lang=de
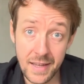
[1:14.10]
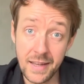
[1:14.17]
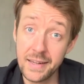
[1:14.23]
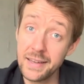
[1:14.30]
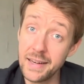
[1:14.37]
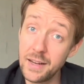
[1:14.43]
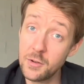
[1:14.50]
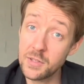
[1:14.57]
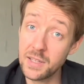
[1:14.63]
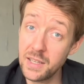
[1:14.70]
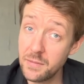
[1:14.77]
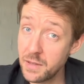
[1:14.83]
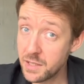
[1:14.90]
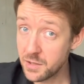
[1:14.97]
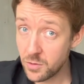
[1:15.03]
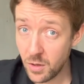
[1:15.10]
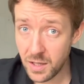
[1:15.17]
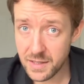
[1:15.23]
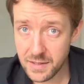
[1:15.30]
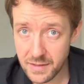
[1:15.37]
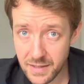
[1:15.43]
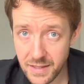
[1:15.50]
Denn aus
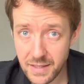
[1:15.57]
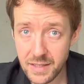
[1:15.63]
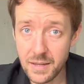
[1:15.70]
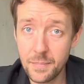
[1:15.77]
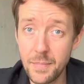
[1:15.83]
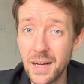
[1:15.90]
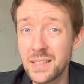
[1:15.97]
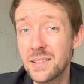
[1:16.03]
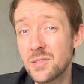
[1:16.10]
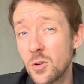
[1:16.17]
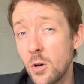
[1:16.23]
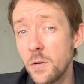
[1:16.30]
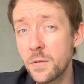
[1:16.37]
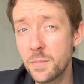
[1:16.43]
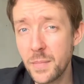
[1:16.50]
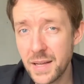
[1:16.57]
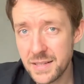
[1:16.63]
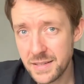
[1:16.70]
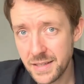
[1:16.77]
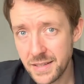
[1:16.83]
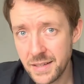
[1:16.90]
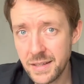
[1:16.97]
Investorensicht macht es oft mehr
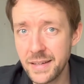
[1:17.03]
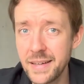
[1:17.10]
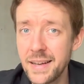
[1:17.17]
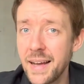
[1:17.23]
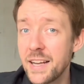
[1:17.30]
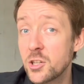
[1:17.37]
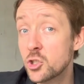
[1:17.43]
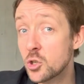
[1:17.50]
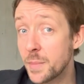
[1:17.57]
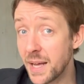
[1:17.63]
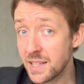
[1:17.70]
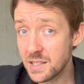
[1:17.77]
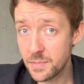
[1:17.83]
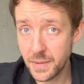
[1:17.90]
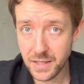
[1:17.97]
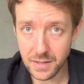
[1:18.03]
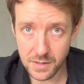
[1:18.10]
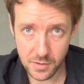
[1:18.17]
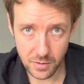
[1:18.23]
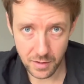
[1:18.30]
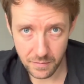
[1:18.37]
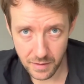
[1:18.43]
Sinn, in ein Schmerzmittel
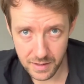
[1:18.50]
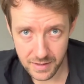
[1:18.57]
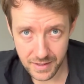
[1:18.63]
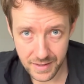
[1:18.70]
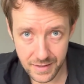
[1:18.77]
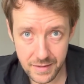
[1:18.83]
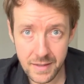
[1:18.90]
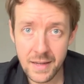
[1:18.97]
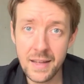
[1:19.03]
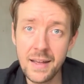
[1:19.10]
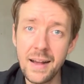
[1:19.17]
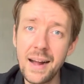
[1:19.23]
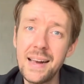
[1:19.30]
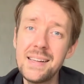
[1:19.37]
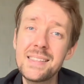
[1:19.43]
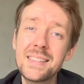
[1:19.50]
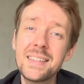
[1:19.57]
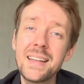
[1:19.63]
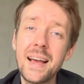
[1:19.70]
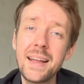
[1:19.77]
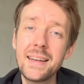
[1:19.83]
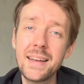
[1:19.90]
zu investieren, als in
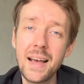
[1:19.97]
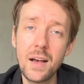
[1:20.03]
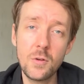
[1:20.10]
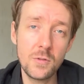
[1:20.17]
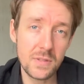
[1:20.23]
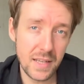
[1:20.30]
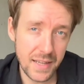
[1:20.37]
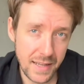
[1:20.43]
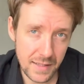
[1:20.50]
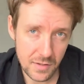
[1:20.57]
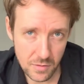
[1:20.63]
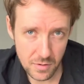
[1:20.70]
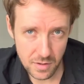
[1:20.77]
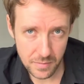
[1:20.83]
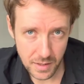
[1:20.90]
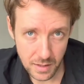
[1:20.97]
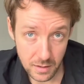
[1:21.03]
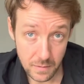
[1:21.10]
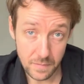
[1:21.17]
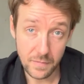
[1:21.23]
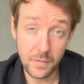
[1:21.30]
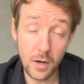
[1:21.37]
ein Nahrungsergänzungsmittel.
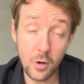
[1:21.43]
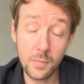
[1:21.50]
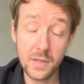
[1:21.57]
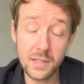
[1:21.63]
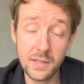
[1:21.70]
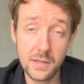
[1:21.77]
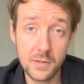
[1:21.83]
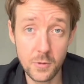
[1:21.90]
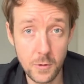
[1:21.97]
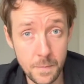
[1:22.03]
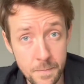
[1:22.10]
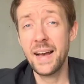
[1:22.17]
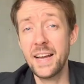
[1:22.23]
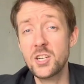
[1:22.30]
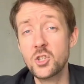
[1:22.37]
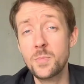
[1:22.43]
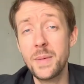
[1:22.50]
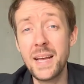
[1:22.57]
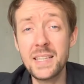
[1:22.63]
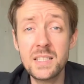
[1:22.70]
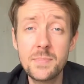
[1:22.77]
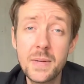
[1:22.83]
Warum ist das so? Ein
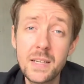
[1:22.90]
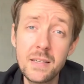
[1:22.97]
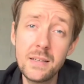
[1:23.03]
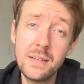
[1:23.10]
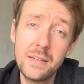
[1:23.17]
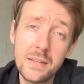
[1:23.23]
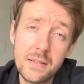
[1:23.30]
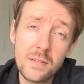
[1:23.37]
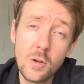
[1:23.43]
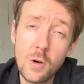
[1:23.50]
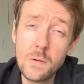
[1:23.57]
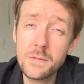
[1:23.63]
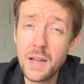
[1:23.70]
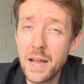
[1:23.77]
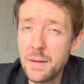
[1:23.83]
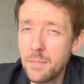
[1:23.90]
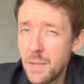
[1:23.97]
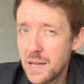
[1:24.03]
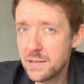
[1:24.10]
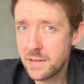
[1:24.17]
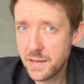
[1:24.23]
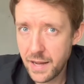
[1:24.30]
Schmerzmittel ist oft ein
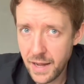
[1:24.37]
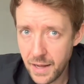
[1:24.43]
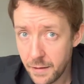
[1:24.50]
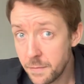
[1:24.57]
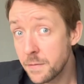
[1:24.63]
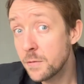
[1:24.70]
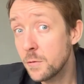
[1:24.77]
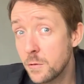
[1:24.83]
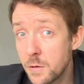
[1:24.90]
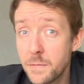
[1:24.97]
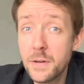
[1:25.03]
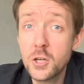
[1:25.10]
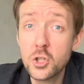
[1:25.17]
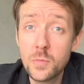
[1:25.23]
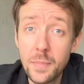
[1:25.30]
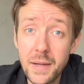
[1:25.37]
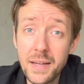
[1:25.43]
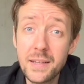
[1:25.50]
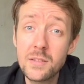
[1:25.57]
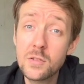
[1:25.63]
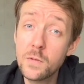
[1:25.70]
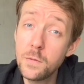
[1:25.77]
Must-Have und
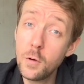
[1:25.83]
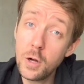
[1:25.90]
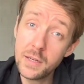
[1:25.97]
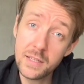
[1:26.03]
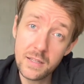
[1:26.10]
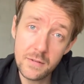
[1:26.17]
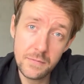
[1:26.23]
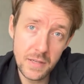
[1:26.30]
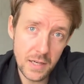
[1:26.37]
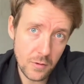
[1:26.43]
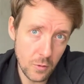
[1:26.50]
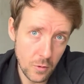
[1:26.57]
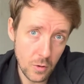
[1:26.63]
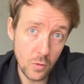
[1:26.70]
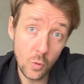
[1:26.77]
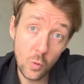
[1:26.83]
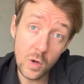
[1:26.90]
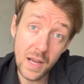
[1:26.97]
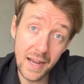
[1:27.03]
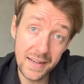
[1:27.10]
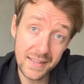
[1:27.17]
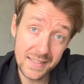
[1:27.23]
verspricht sofortige Wirkung
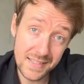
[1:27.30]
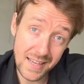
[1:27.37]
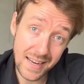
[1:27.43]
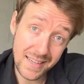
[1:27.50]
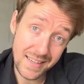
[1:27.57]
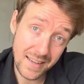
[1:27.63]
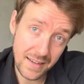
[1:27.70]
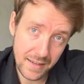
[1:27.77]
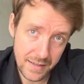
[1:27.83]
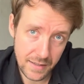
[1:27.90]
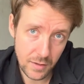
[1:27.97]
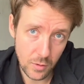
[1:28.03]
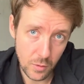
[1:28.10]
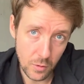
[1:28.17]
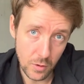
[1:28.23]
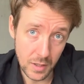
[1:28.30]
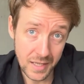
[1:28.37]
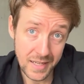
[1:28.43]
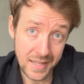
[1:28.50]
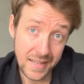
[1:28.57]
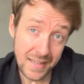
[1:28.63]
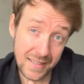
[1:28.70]
oder eine zeitnahe Linderung.
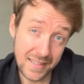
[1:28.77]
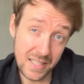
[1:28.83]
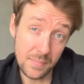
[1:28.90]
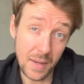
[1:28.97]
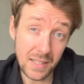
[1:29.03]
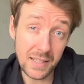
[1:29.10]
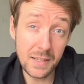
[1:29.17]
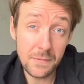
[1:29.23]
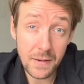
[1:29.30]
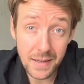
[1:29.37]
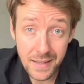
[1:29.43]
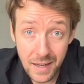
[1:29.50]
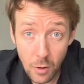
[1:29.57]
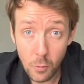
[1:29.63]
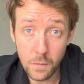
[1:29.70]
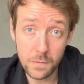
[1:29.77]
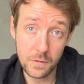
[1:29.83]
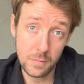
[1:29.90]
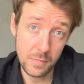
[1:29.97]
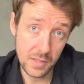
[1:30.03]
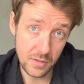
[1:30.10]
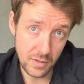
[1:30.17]
Dies macht den Verkauf
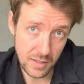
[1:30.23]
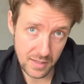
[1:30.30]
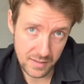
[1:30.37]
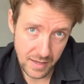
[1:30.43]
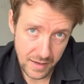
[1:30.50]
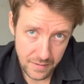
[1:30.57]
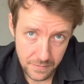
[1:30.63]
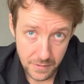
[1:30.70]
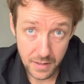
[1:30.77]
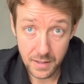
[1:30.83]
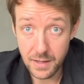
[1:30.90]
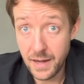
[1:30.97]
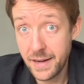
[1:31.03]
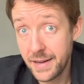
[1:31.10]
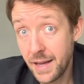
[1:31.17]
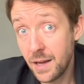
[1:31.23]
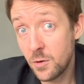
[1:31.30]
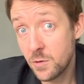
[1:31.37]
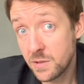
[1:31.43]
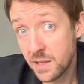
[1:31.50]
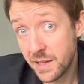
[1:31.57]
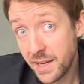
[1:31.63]
besonders einfach. Ein
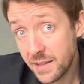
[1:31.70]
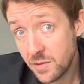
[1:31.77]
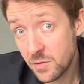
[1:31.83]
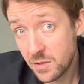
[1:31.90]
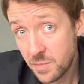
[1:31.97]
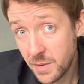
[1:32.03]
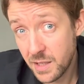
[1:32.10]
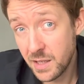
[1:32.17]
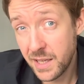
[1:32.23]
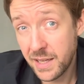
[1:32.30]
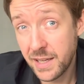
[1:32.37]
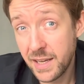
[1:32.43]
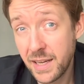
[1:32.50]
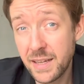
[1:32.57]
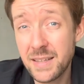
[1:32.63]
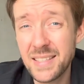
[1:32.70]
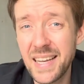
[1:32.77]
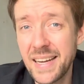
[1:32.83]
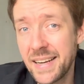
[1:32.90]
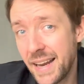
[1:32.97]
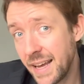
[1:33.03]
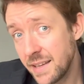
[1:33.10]
Nahrungsergänzungsmittel hingegen ist
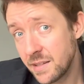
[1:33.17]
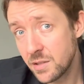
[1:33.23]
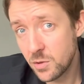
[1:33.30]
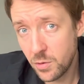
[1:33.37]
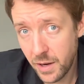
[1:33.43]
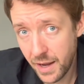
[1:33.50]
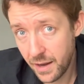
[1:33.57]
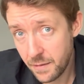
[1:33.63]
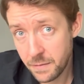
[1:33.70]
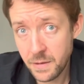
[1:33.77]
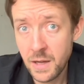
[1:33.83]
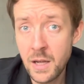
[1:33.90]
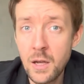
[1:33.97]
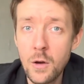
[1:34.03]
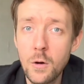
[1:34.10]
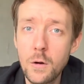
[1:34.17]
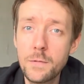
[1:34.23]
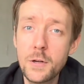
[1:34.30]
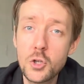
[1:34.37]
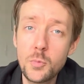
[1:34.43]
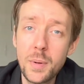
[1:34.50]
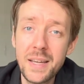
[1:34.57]
ein Nice-to-Have und
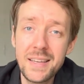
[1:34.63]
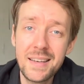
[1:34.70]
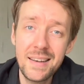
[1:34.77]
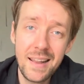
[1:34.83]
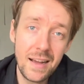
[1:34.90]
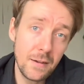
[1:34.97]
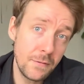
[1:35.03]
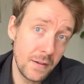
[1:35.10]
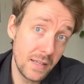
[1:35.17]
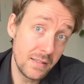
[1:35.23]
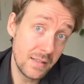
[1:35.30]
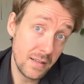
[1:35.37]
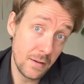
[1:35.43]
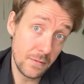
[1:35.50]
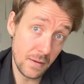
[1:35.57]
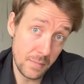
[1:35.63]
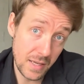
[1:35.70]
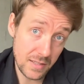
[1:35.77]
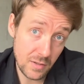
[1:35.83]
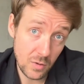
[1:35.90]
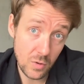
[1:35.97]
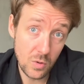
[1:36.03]
verspricht langfristige
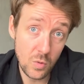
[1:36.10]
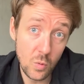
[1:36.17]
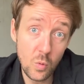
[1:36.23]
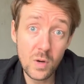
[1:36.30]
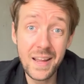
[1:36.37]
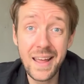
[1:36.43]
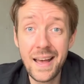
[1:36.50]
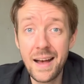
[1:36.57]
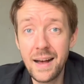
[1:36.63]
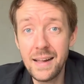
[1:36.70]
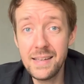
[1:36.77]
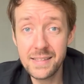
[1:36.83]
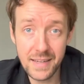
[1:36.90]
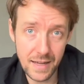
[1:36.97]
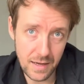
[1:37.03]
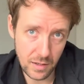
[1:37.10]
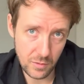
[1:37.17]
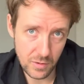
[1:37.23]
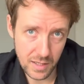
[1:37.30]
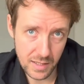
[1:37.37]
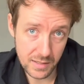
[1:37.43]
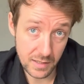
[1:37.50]
Verbesserungen oder Erhalt der
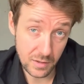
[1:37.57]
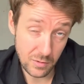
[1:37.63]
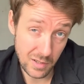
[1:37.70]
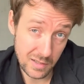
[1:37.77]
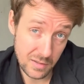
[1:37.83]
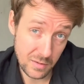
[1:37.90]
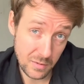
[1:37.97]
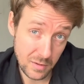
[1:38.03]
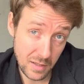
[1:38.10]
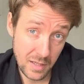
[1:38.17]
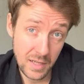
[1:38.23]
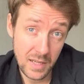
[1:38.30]
aktuellen Situation.